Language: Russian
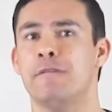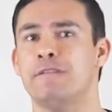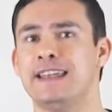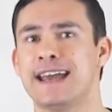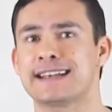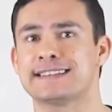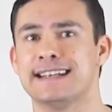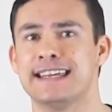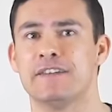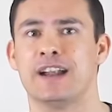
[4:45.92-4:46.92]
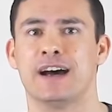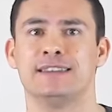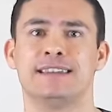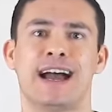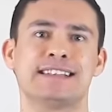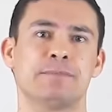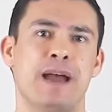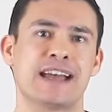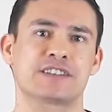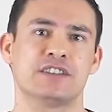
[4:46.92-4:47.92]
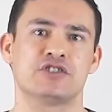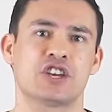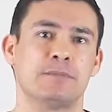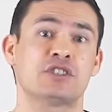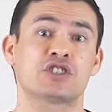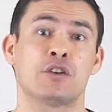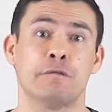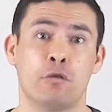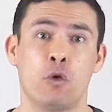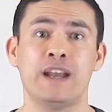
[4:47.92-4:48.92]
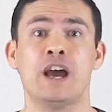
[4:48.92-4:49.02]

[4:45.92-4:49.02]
такой ворот, так как он хорошо подчеркивает торс.